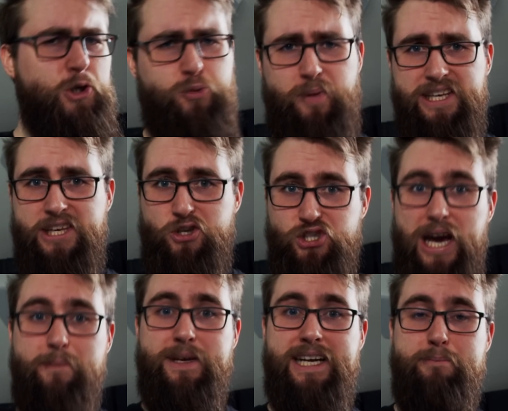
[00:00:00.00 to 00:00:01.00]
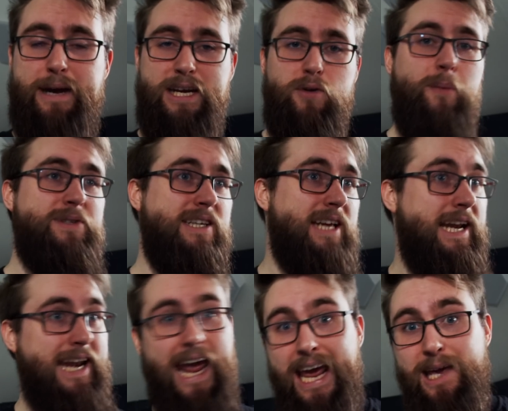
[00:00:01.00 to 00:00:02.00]
Sprich, ich schreibe dann in meine Website
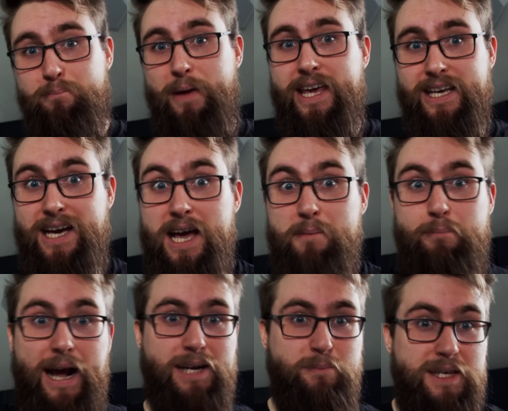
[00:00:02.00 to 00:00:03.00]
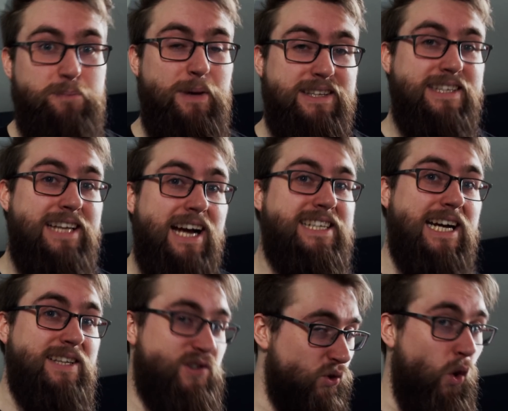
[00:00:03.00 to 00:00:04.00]
rein, ey Bing, pack mich bitte nach
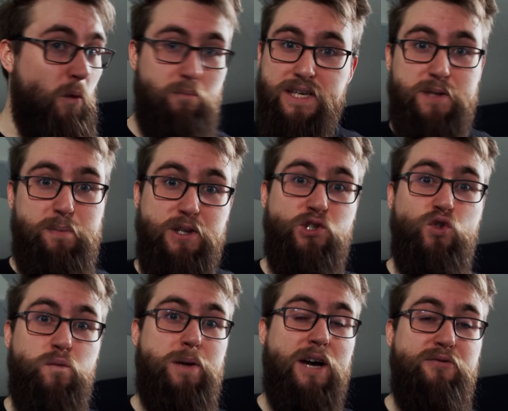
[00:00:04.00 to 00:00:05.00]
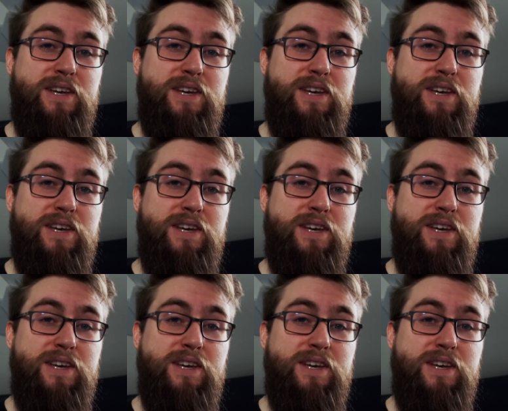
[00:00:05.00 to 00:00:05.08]
ganz oben, ich bin super